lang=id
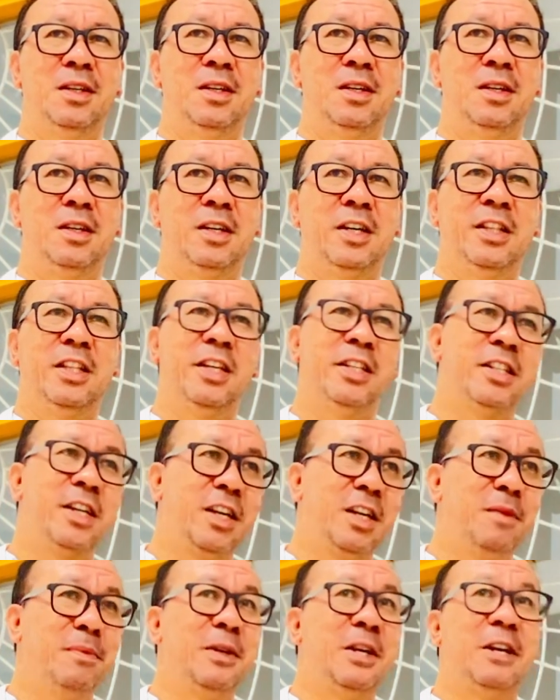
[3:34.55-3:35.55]
Kita
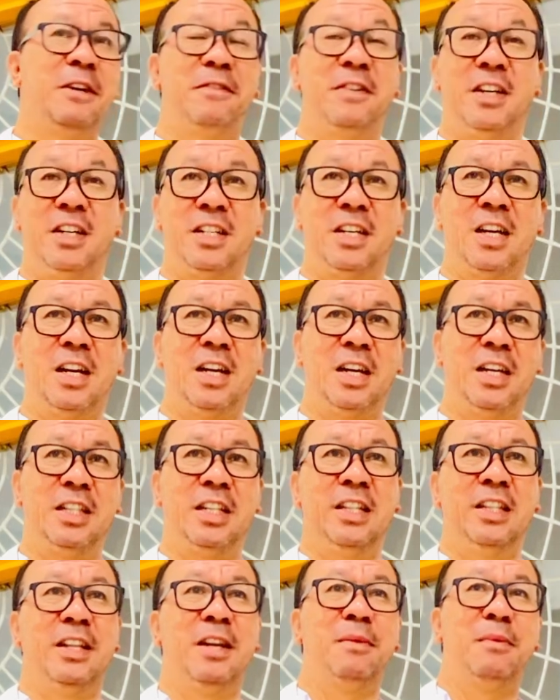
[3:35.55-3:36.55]
sering menafsir salah
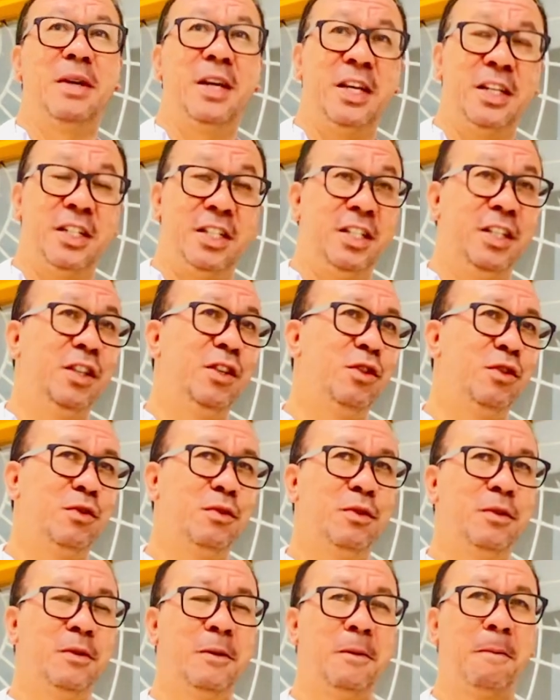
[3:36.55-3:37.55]
tentang mengasihi itu.
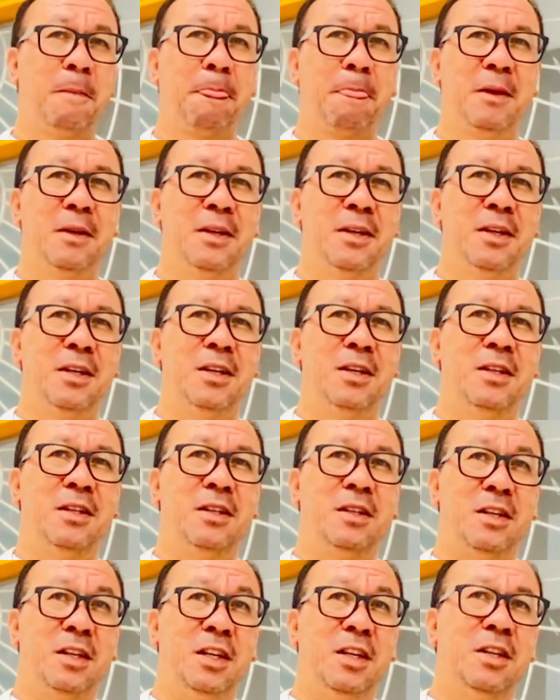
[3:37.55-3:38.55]

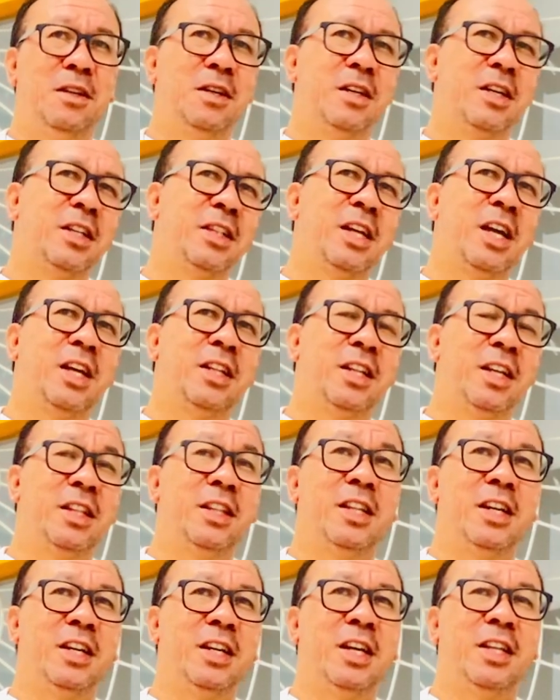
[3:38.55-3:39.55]
Jadi ketaatan
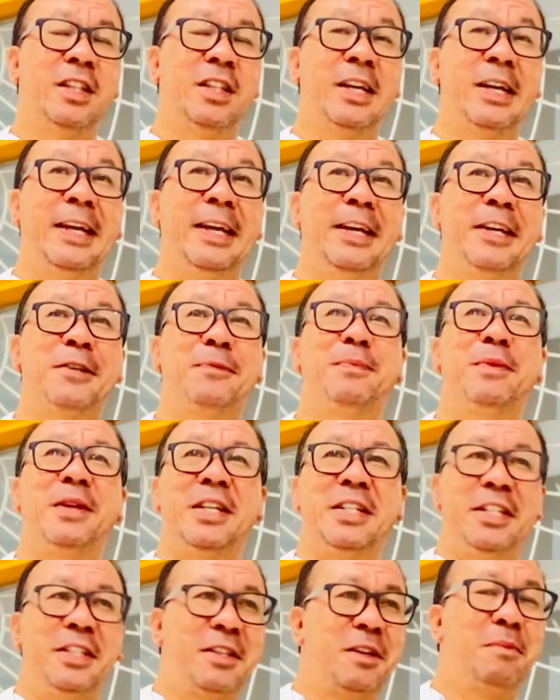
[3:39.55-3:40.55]
ternyata
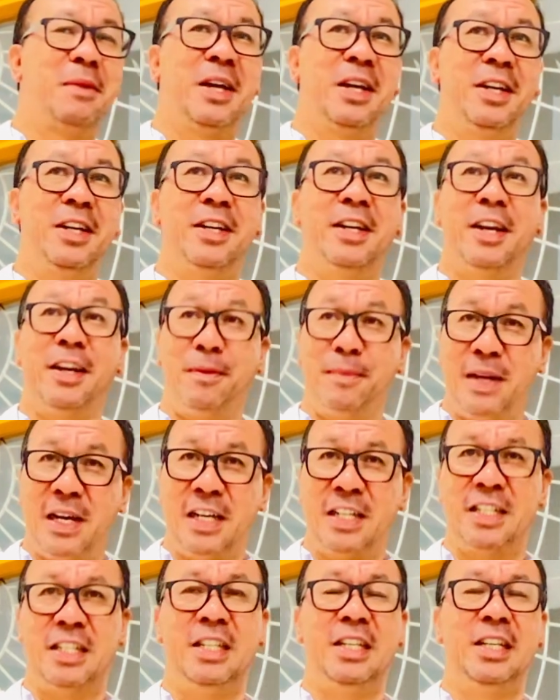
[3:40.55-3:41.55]
ekspresi terbaik dari
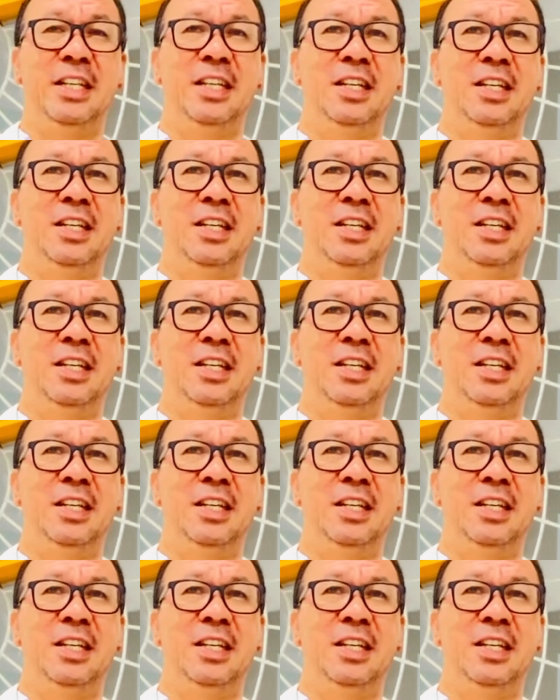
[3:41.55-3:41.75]
mengasihi.